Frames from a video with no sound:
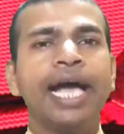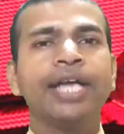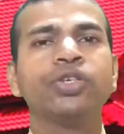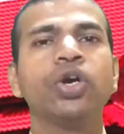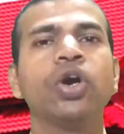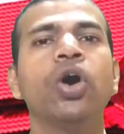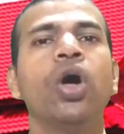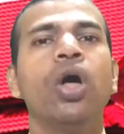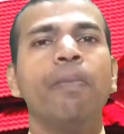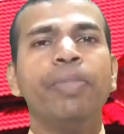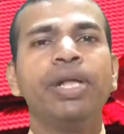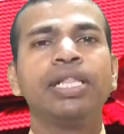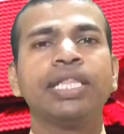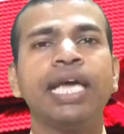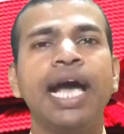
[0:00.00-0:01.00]
है जो
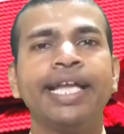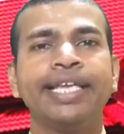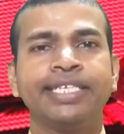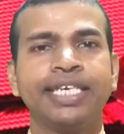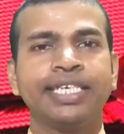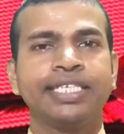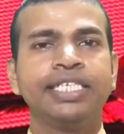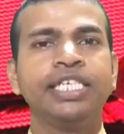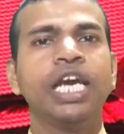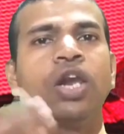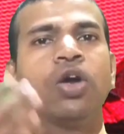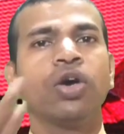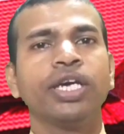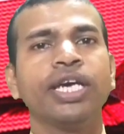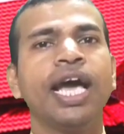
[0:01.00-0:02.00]
मिलता है जैसे
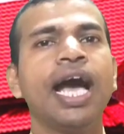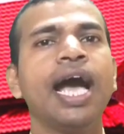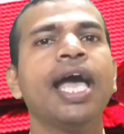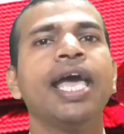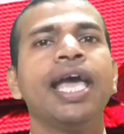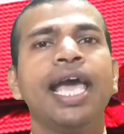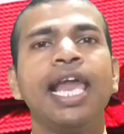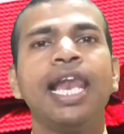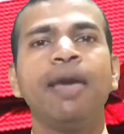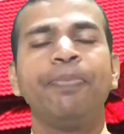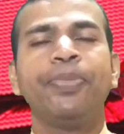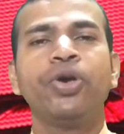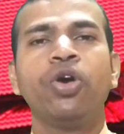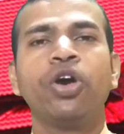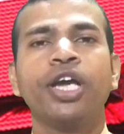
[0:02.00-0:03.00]
सीएल हो गया
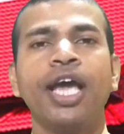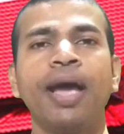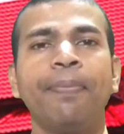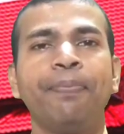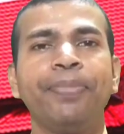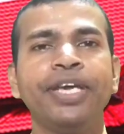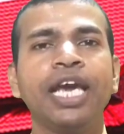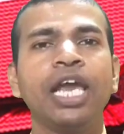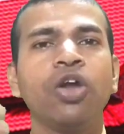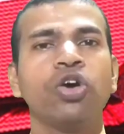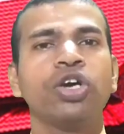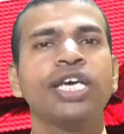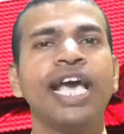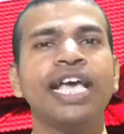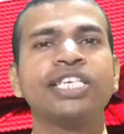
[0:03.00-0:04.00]
एलएपी हो गया पीएल
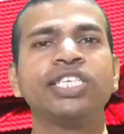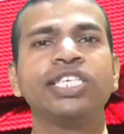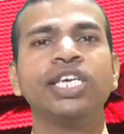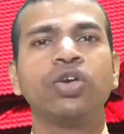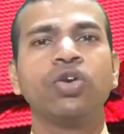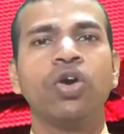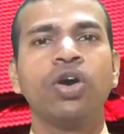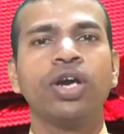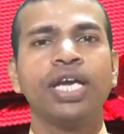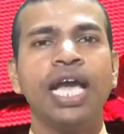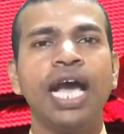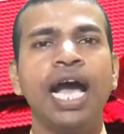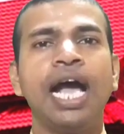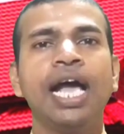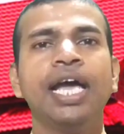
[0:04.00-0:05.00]
हो गया सीक हो
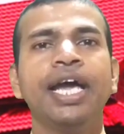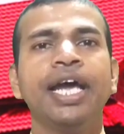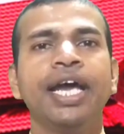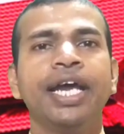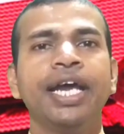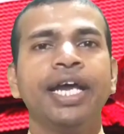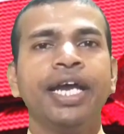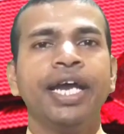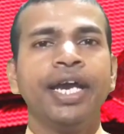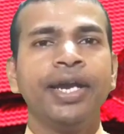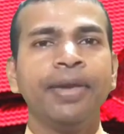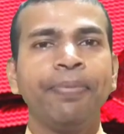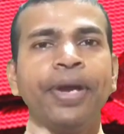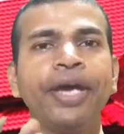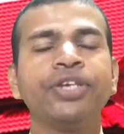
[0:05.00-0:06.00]
गया
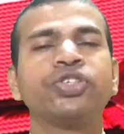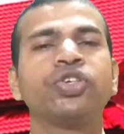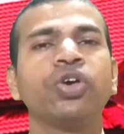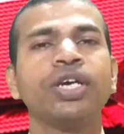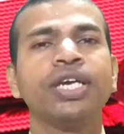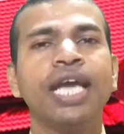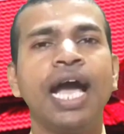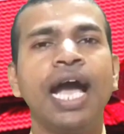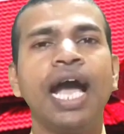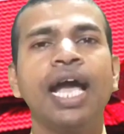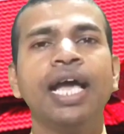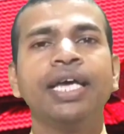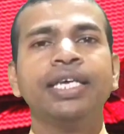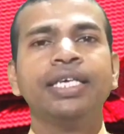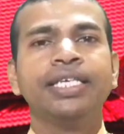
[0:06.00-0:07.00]
डिफेंस हो गया
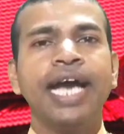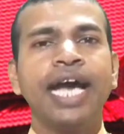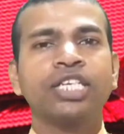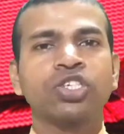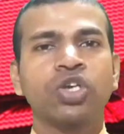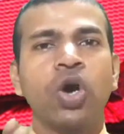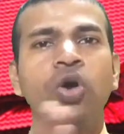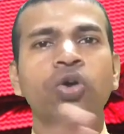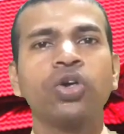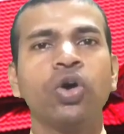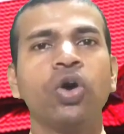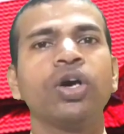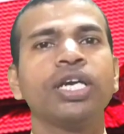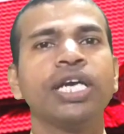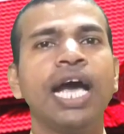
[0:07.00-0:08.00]
या स्काउट
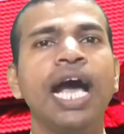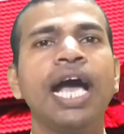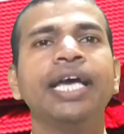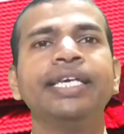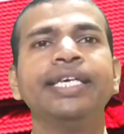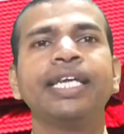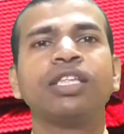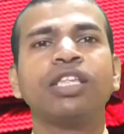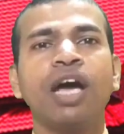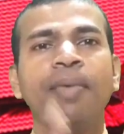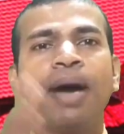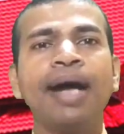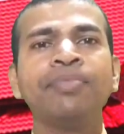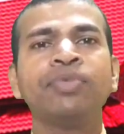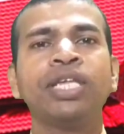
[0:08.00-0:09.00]
हो गया ये
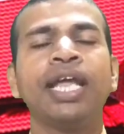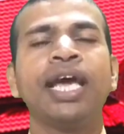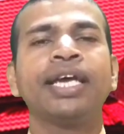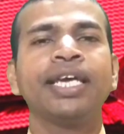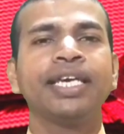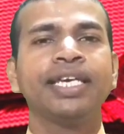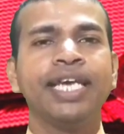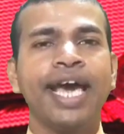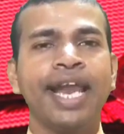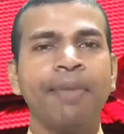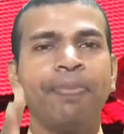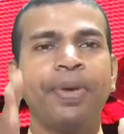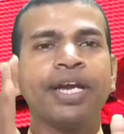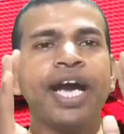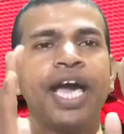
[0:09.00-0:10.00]
तमाम तरह की
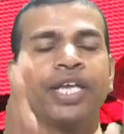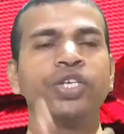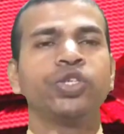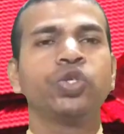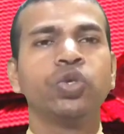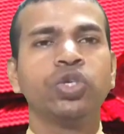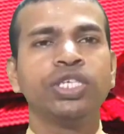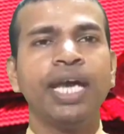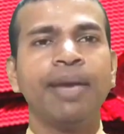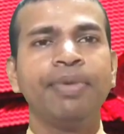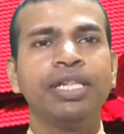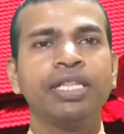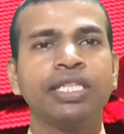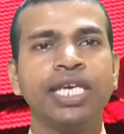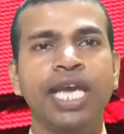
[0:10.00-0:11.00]
11 प्रकार की छुट्टियां
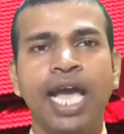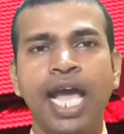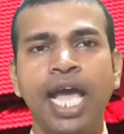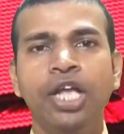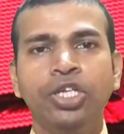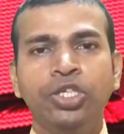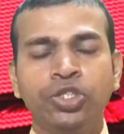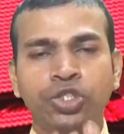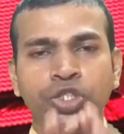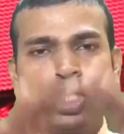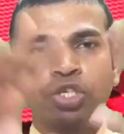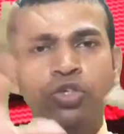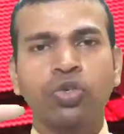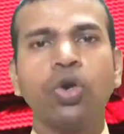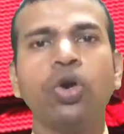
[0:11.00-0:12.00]
मिलती है
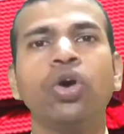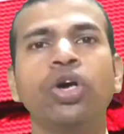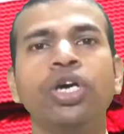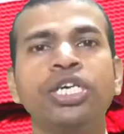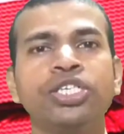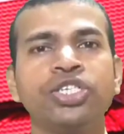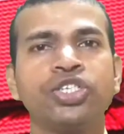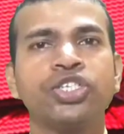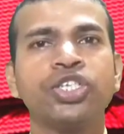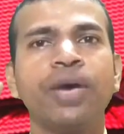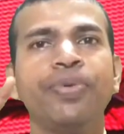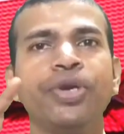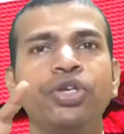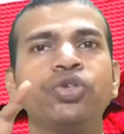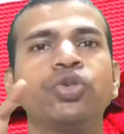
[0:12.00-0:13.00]
जिसको
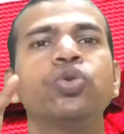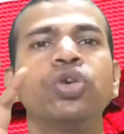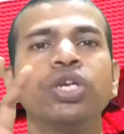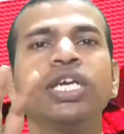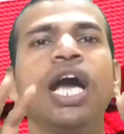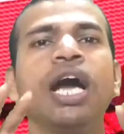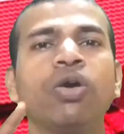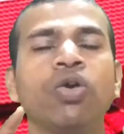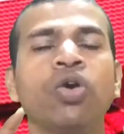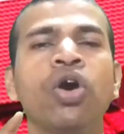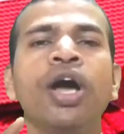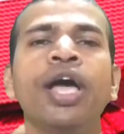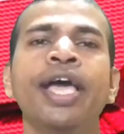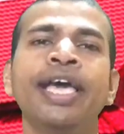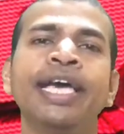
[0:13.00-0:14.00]
सभी छुट्टियां को
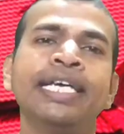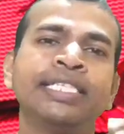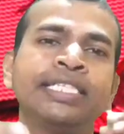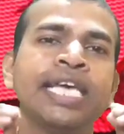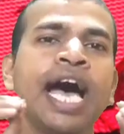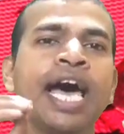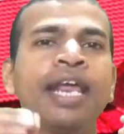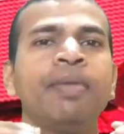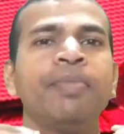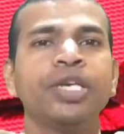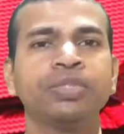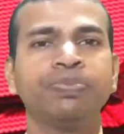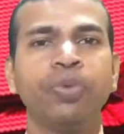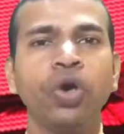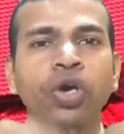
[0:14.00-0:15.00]
एच आर एम
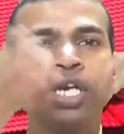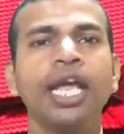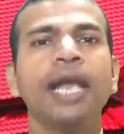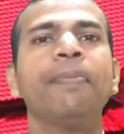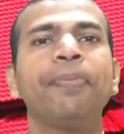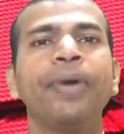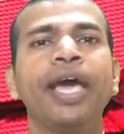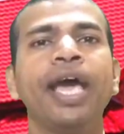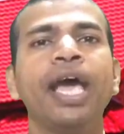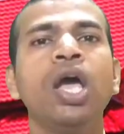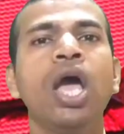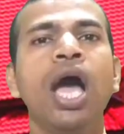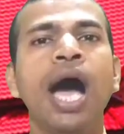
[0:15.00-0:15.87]
एस पोर्टल पे